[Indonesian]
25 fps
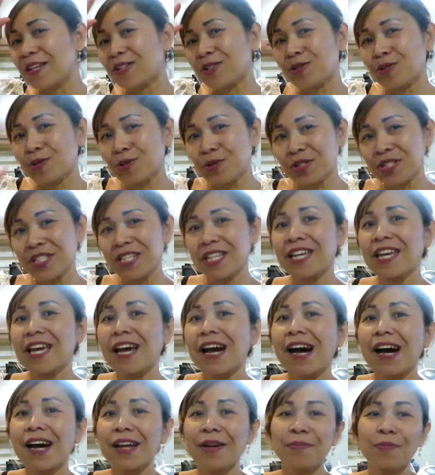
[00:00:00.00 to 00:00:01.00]

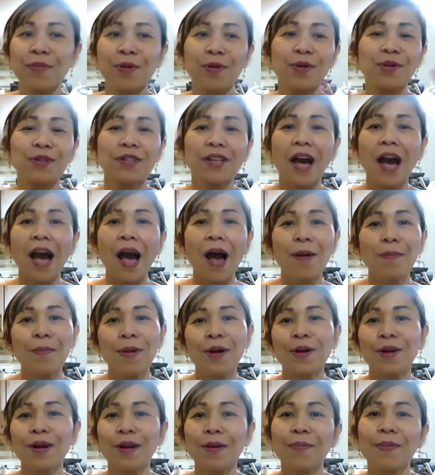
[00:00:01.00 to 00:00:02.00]
cucian pokoknya
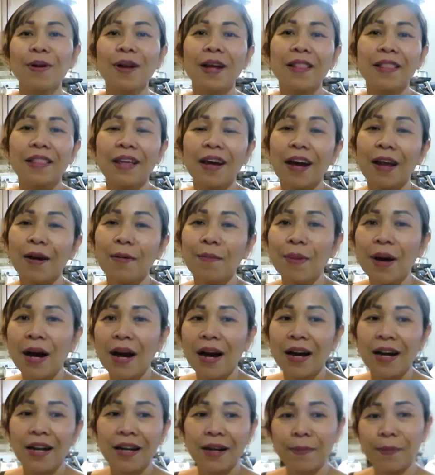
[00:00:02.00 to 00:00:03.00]
kamar udah berantakan
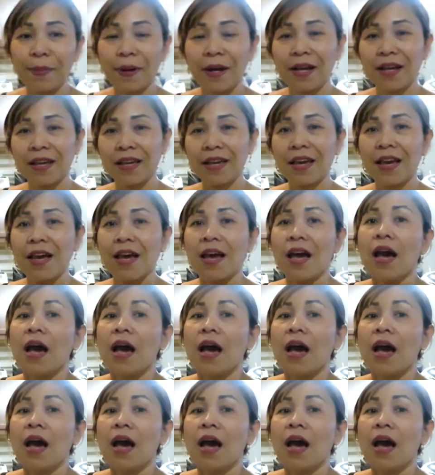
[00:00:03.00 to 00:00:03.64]
banget apalagi